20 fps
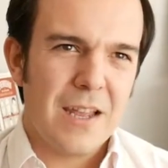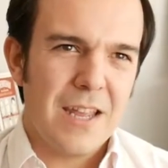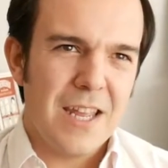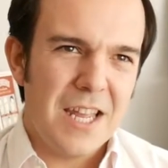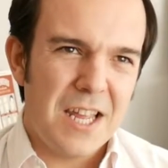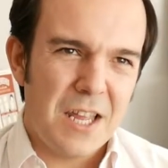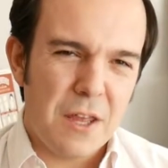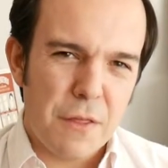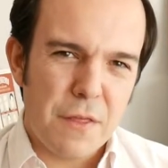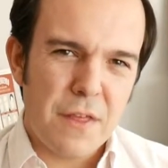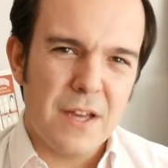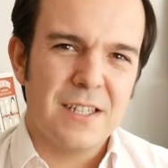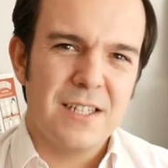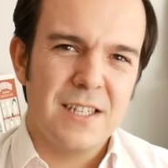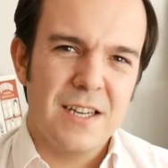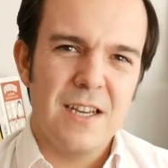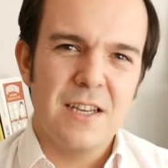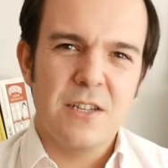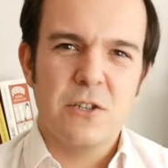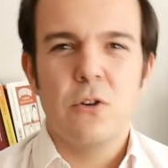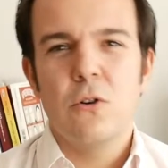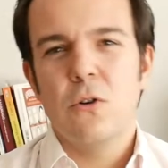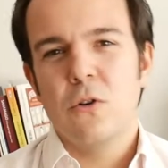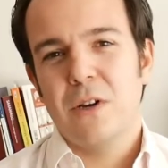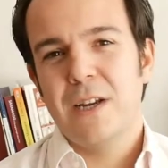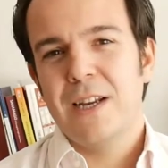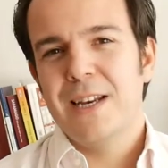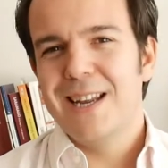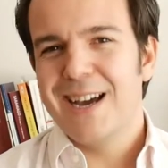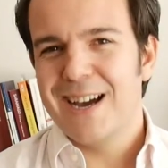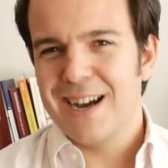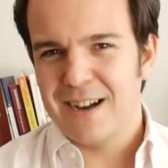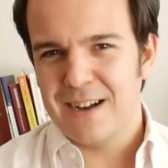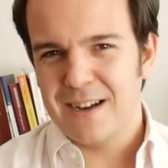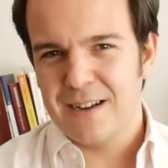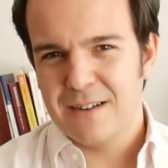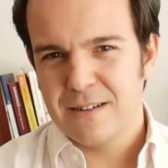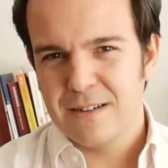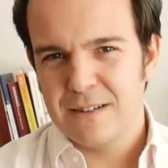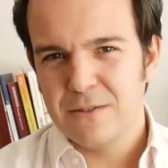Y quizás sea eso lo que le
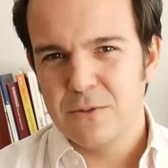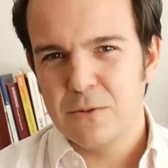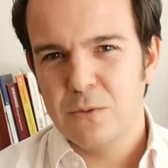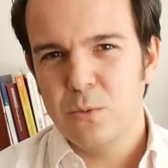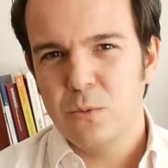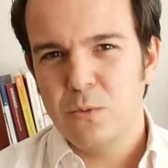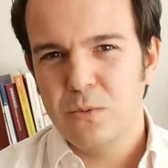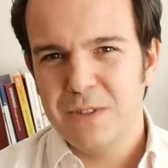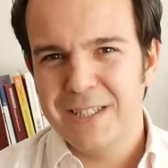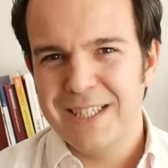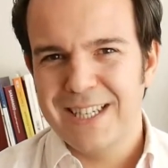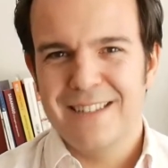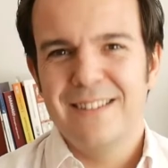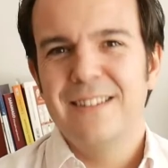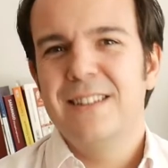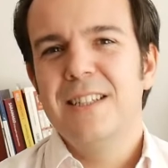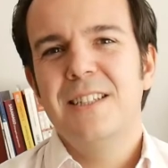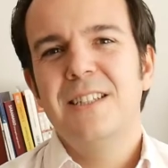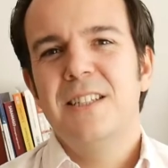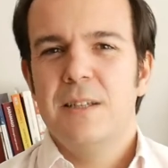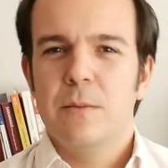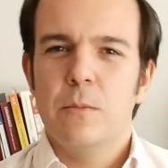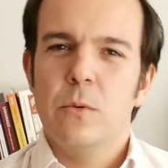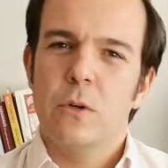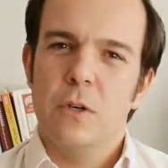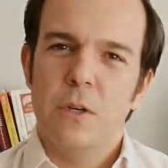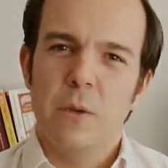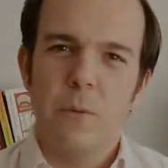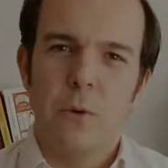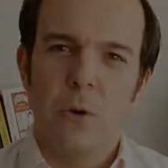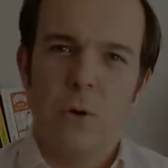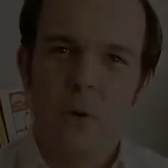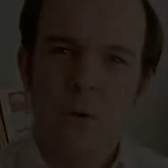haga un grandísimo libro.